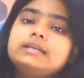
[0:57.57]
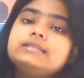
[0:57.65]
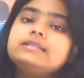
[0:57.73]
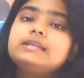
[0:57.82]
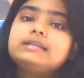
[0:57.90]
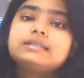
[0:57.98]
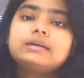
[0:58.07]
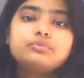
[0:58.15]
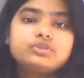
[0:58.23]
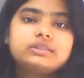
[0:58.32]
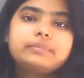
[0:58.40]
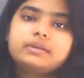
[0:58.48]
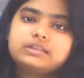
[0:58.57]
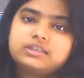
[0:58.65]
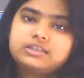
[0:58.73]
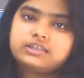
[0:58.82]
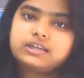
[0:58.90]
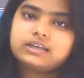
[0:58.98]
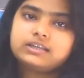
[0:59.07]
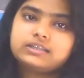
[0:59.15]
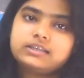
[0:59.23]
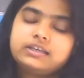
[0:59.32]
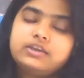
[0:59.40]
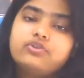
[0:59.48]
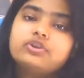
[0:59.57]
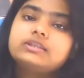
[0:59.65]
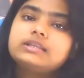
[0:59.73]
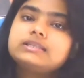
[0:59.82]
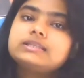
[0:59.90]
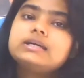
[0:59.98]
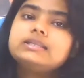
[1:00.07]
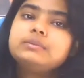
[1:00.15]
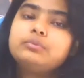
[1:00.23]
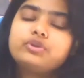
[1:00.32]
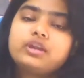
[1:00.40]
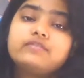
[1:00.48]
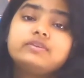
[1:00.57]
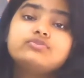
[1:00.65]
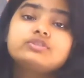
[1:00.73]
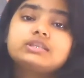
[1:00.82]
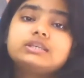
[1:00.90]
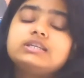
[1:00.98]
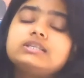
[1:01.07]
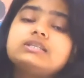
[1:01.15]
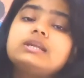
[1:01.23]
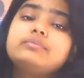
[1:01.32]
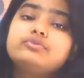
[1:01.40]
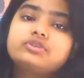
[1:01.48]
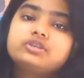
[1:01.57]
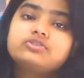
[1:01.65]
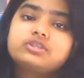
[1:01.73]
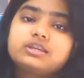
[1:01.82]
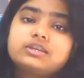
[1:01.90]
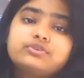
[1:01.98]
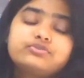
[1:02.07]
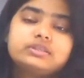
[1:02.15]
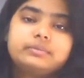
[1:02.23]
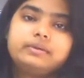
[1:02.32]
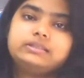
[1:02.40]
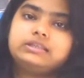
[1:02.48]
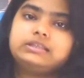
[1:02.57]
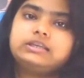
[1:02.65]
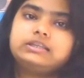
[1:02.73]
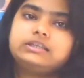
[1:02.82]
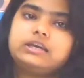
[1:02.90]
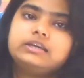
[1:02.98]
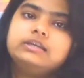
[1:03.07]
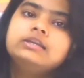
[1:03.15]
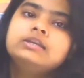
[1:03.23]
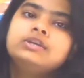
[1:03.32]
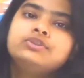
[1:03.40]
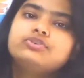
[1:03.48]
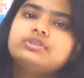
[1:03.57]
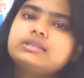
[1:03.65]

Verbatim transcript: इसीलिए सब उससे प्रशंसा करते हैं और देसादी मोना भी उसकी इंटरनल ब्यूटी को देख उसे पसंद करता है तो